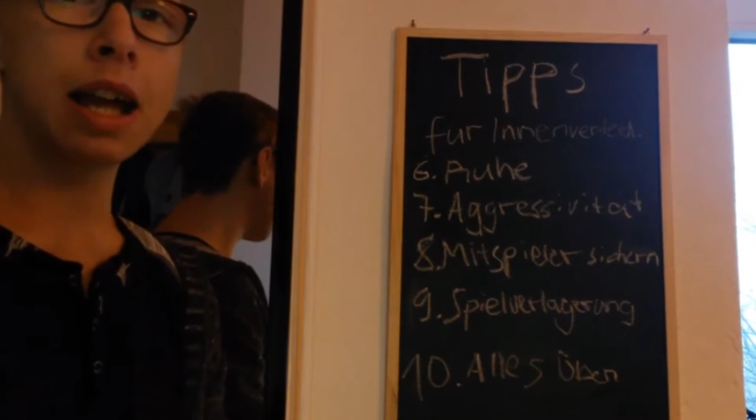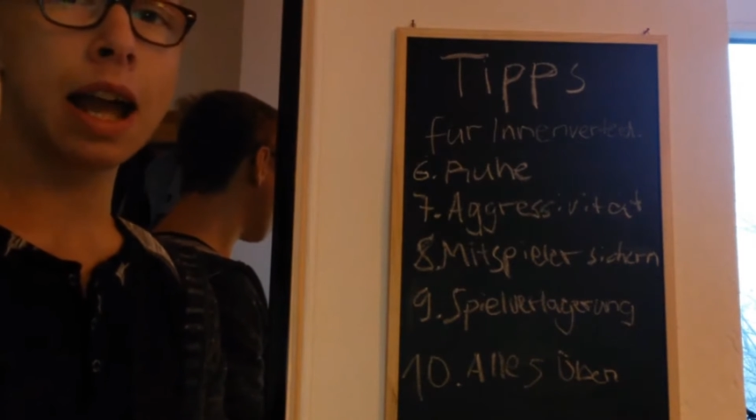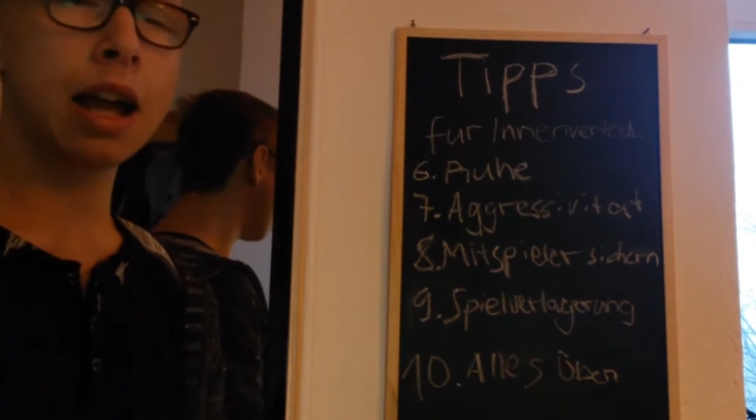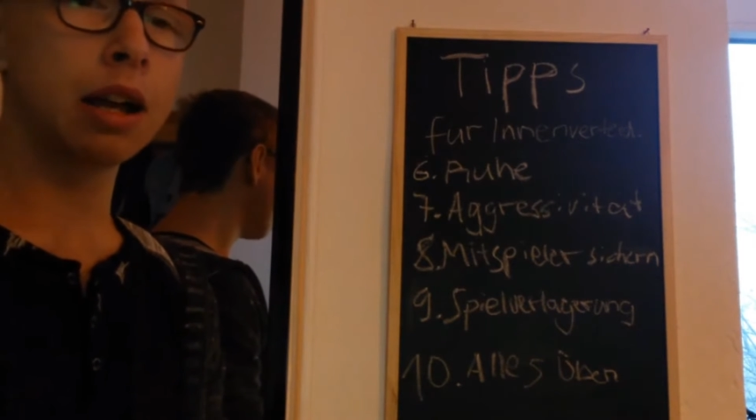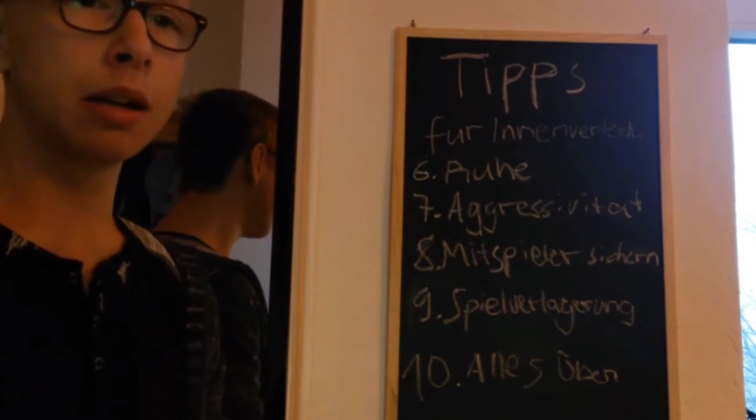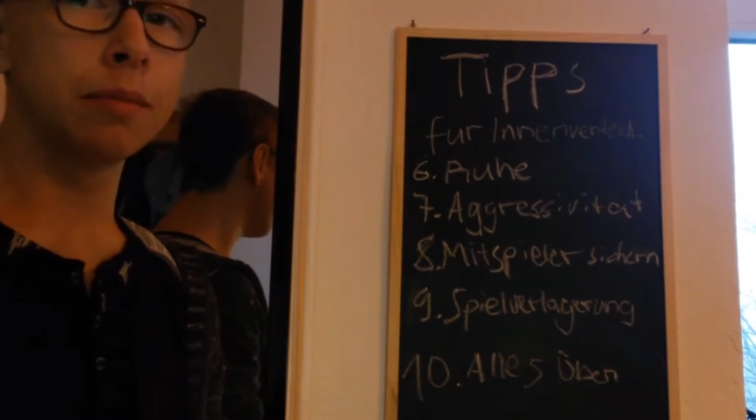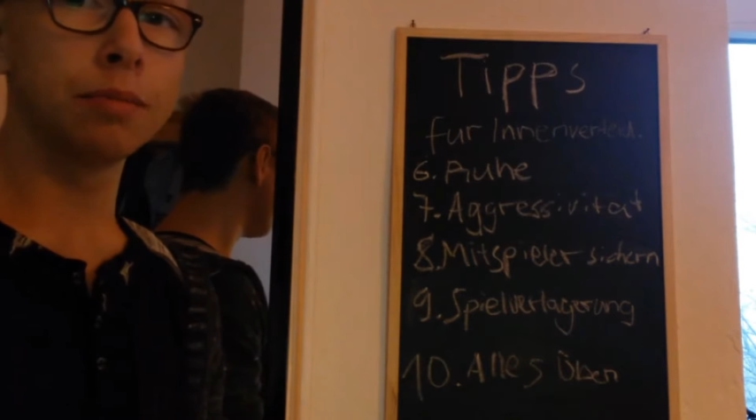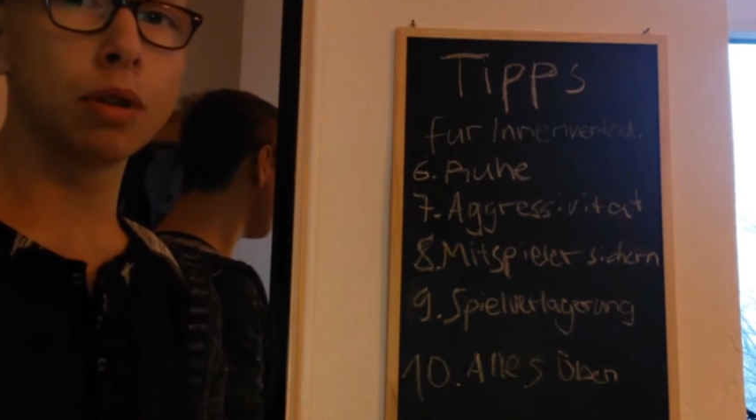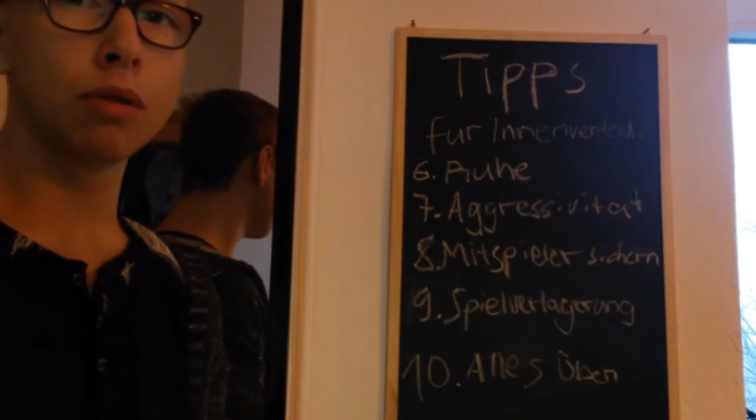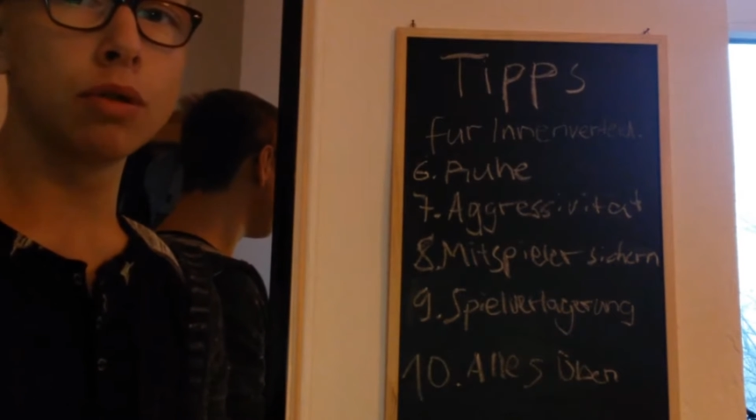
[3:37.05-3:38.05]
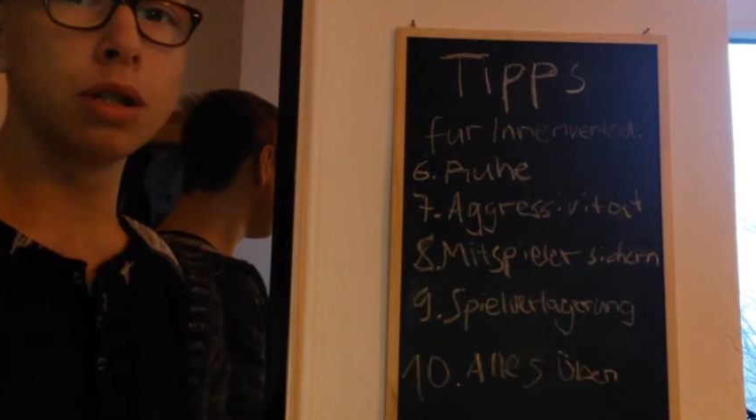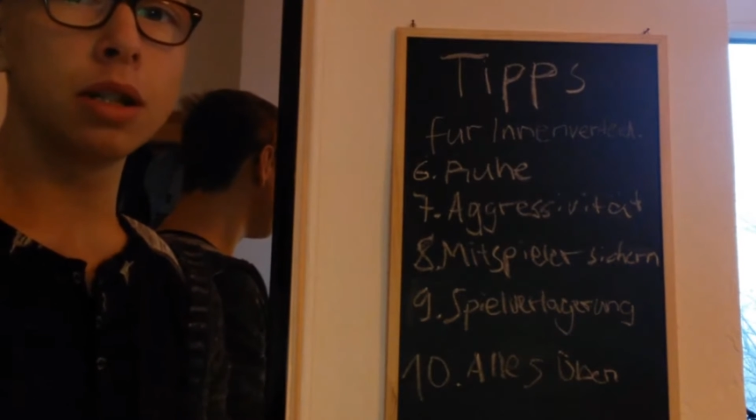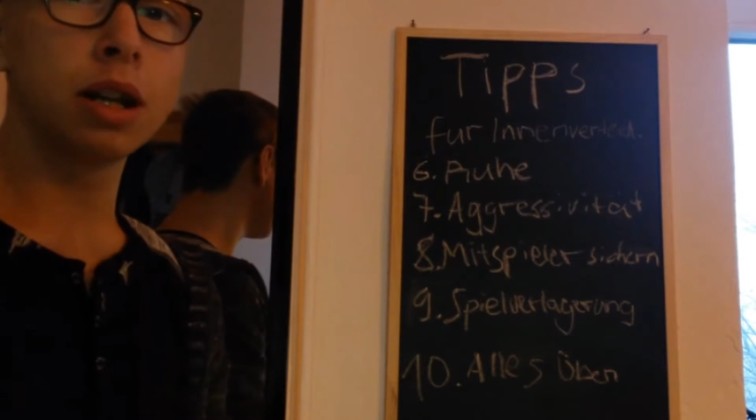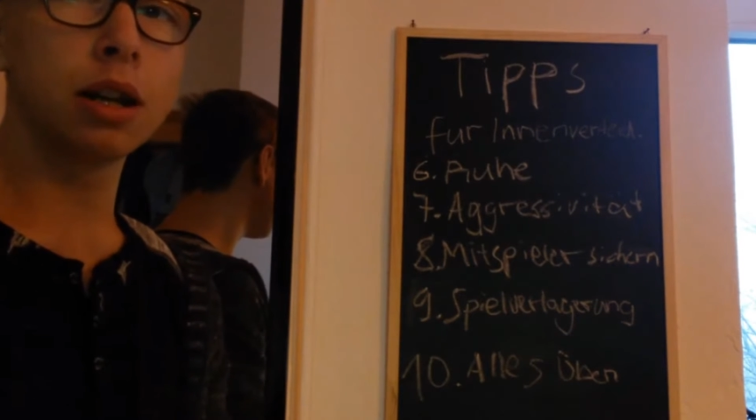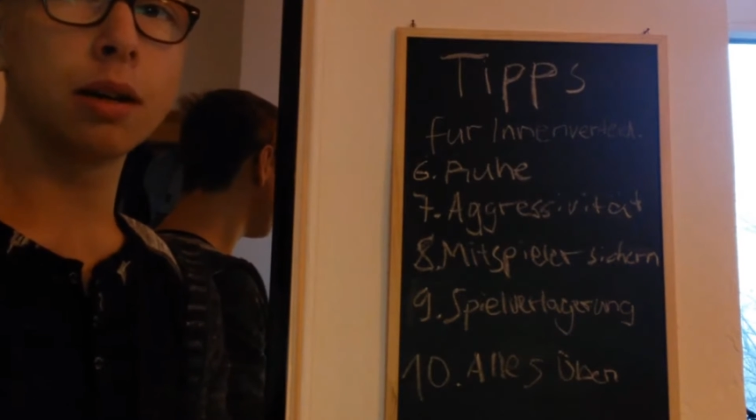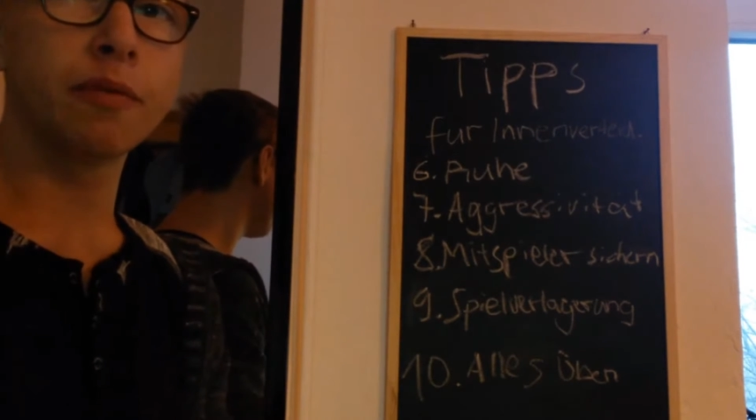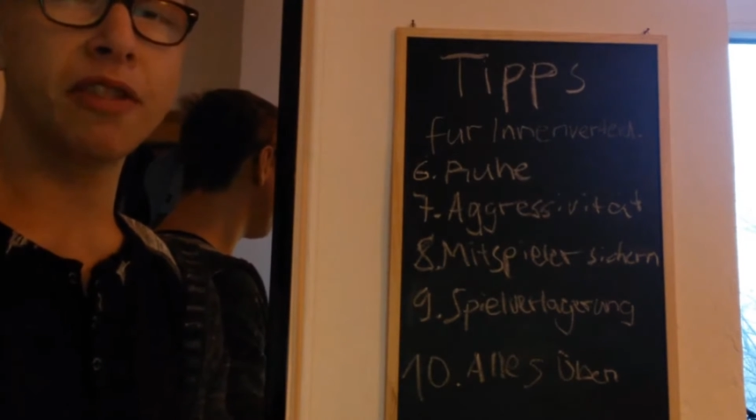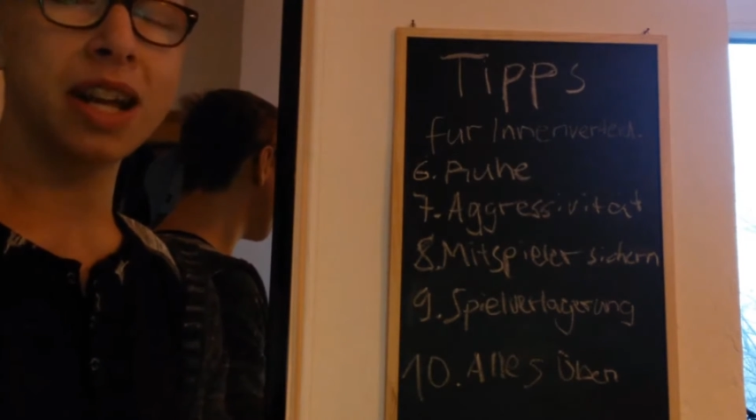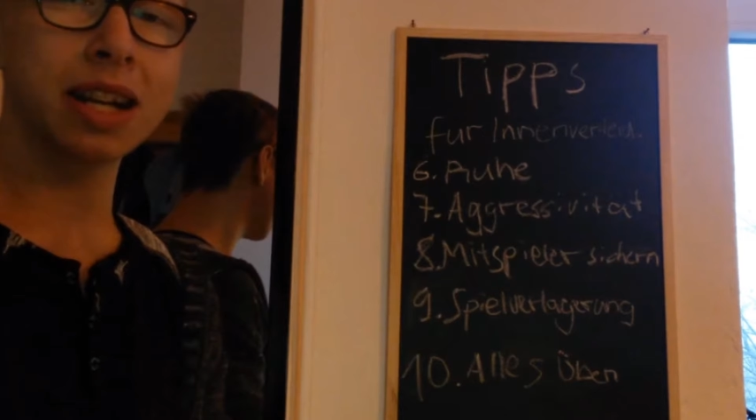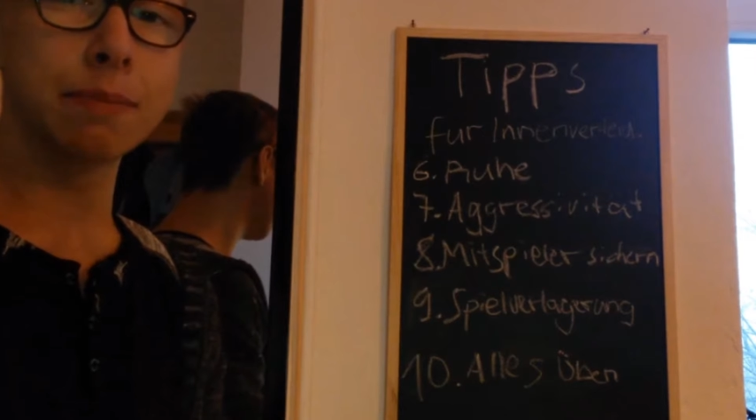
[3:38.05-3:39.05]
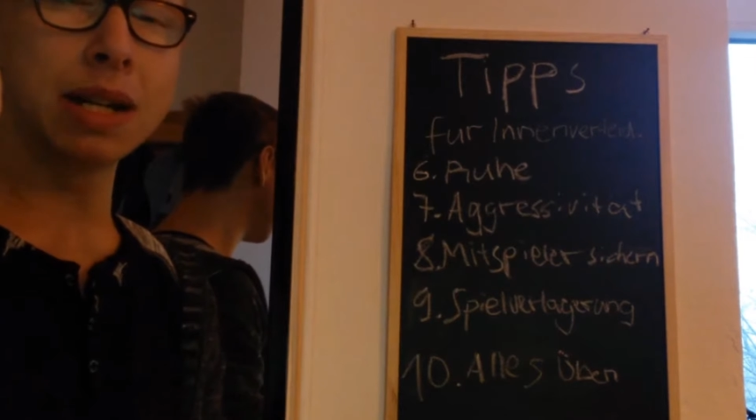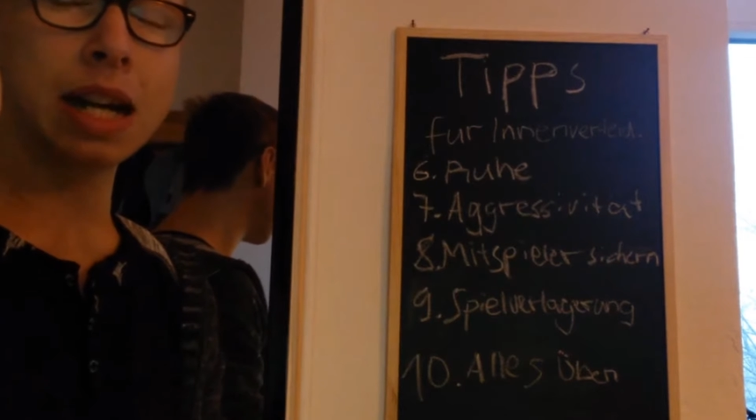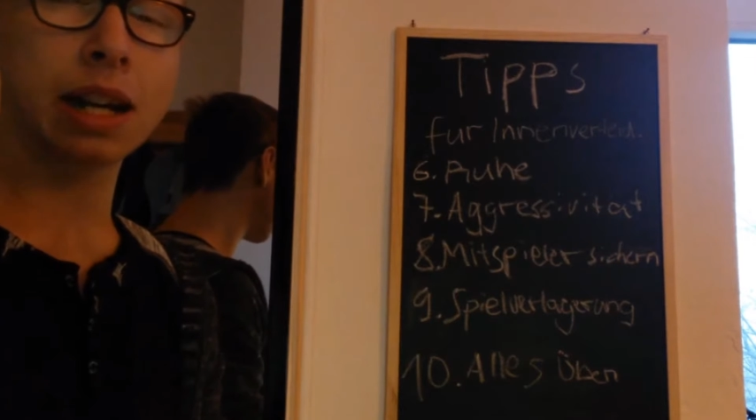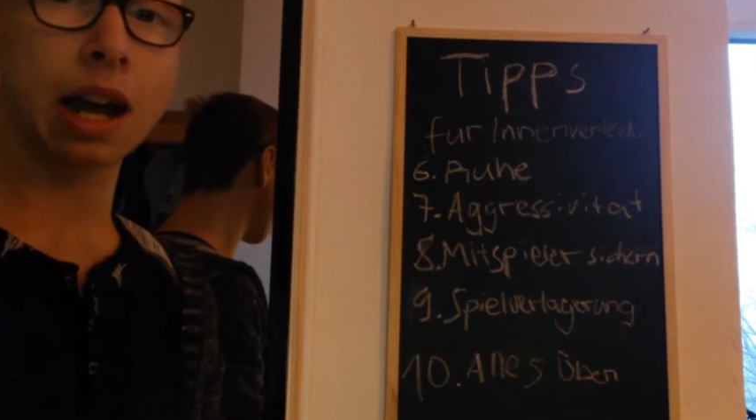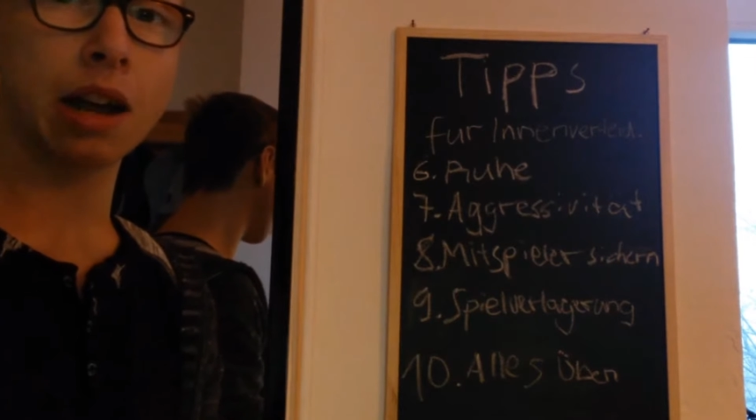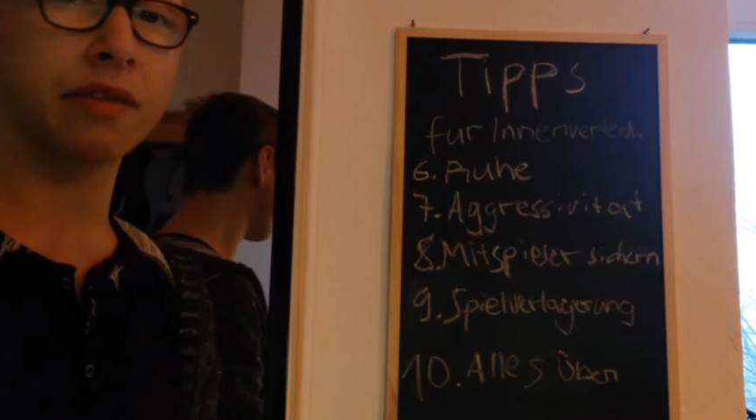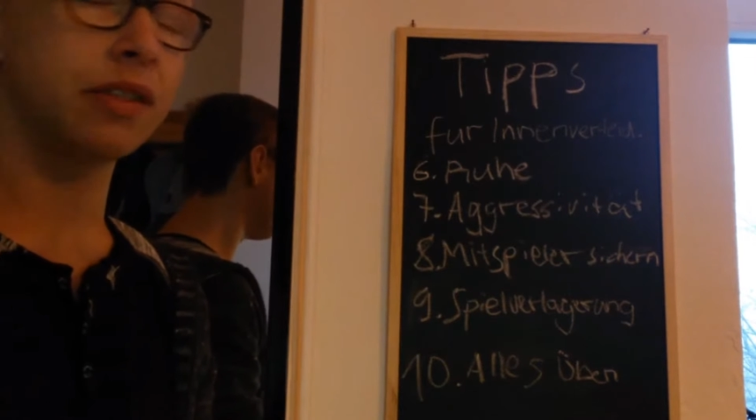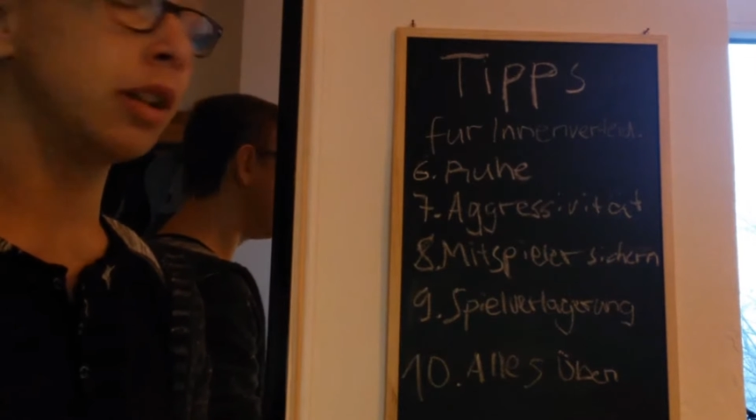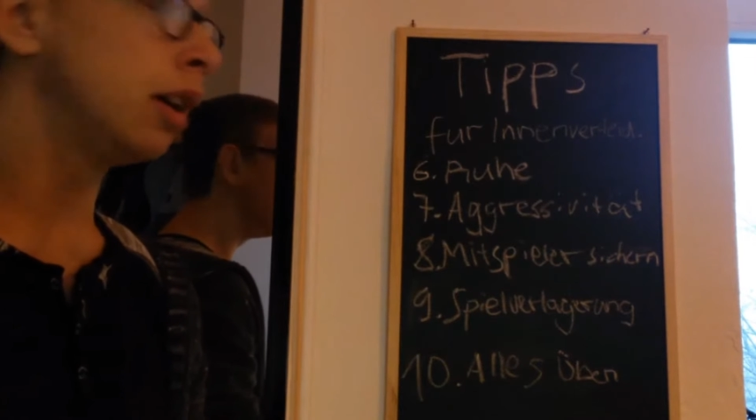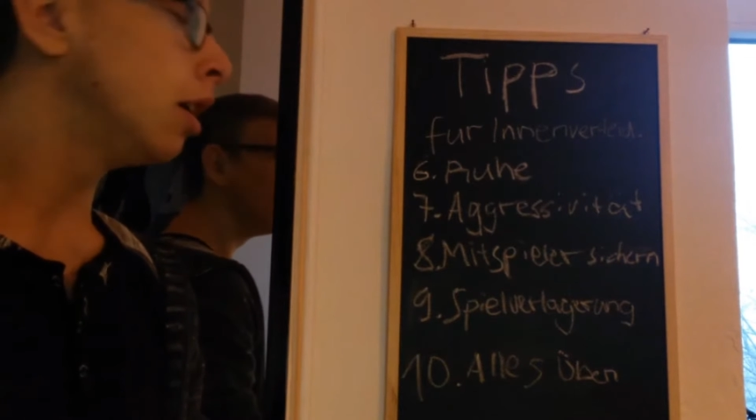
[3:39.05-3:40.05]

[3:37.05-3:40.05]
ähm, unfairen ähm, Mittel greifen.